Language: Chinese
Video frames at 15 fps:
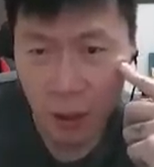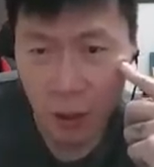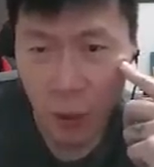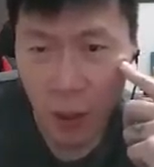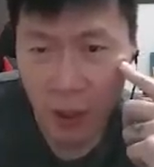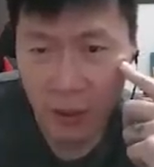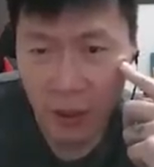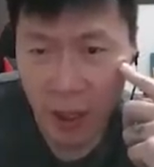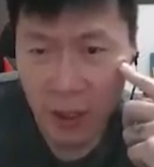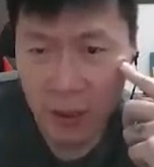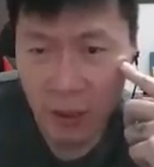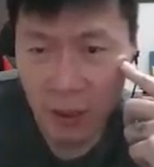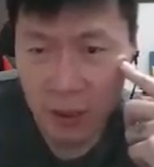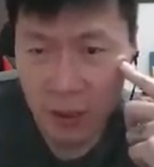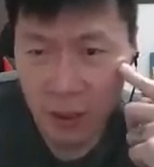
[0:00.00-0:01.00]
而王丹
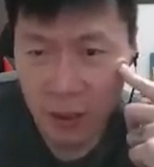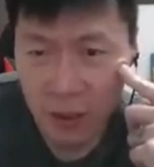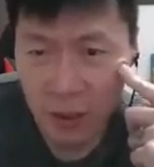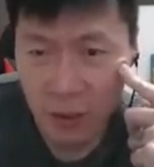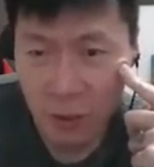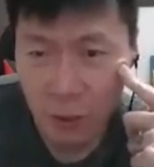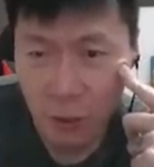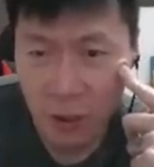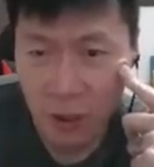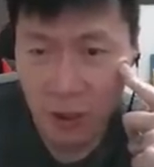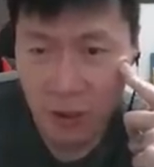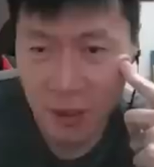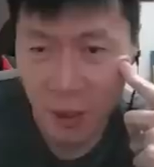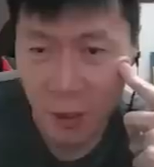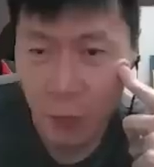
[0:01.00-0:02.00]
这个曾经出
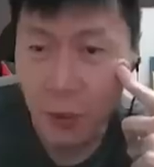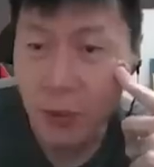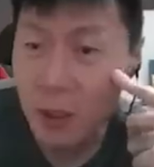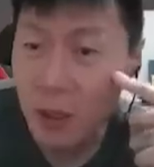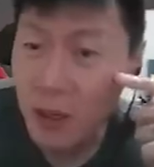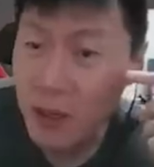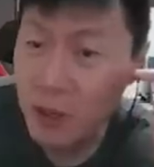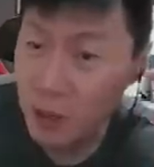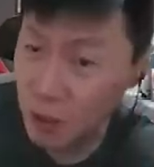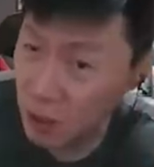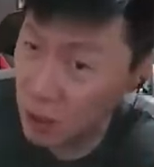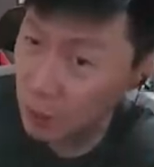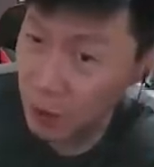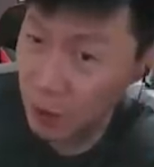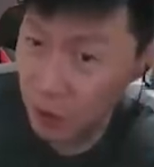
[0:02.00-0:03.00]
现在我的历史
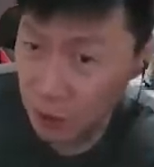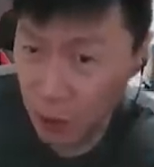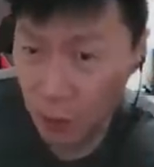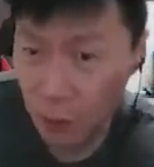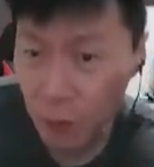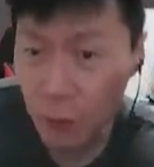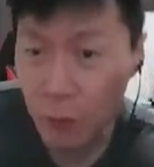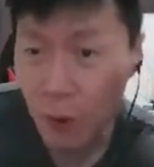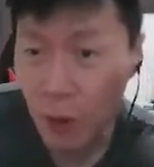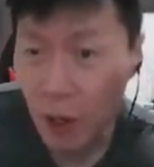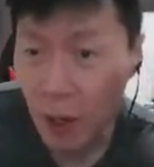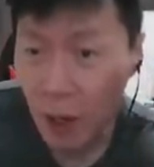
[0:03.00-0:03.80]
课本的人物，